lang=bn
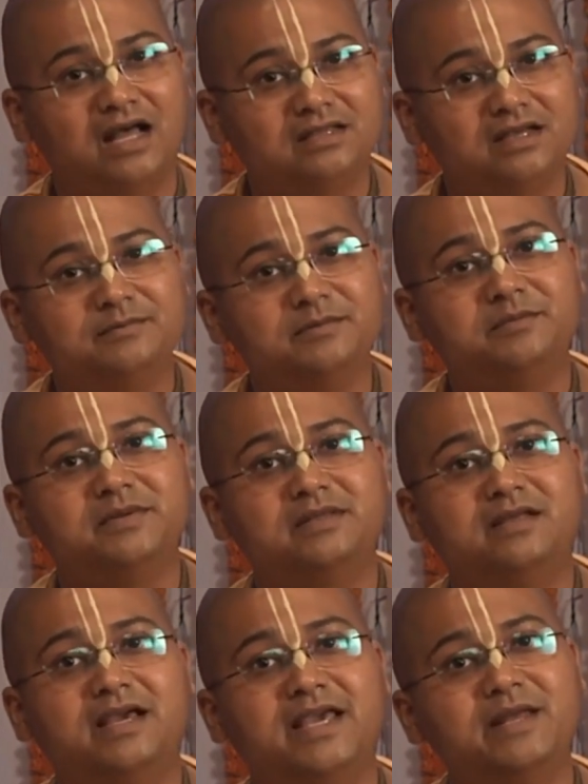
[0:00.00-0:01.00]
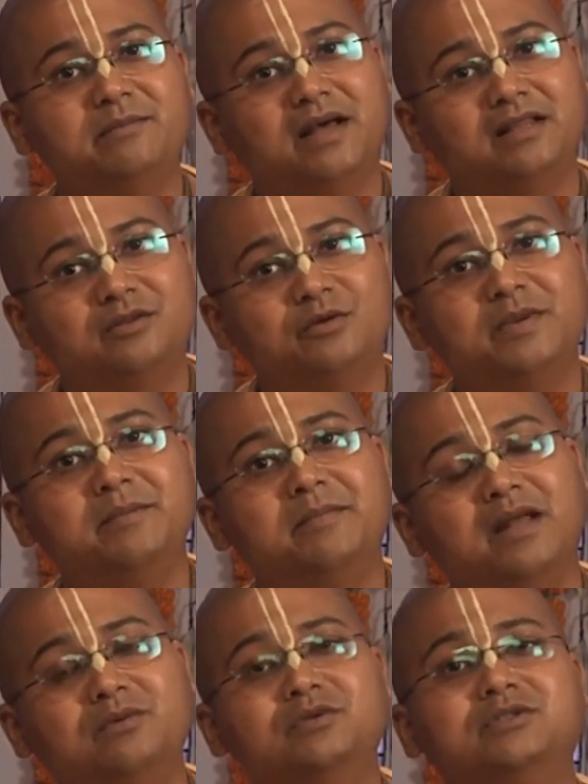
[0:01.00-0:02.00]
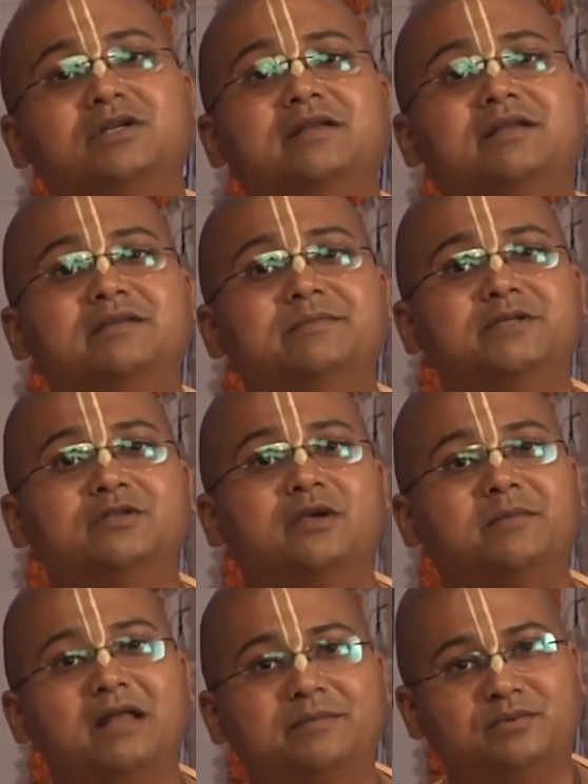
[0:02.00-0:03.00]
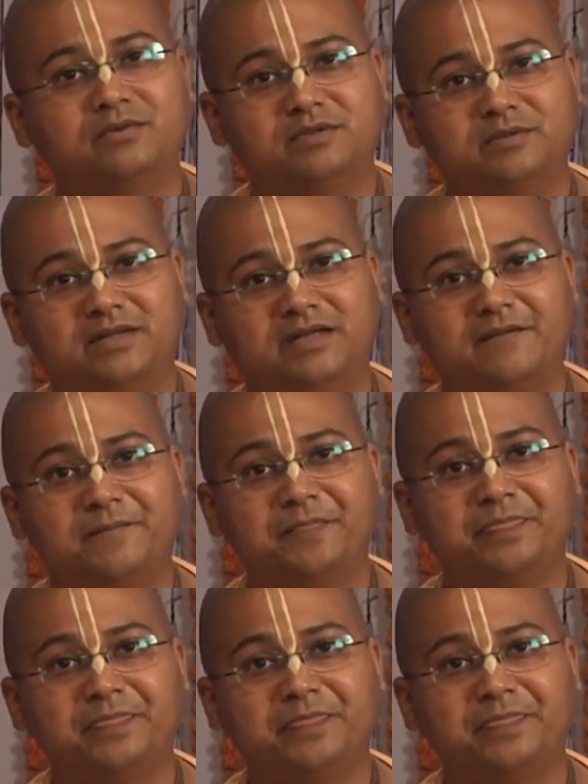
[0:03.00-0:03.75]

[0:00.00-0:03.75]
আধ্যাত্মিক বিদ্যা এর মাধ্যমে মানুষ বিজয় লাভ করতে পারে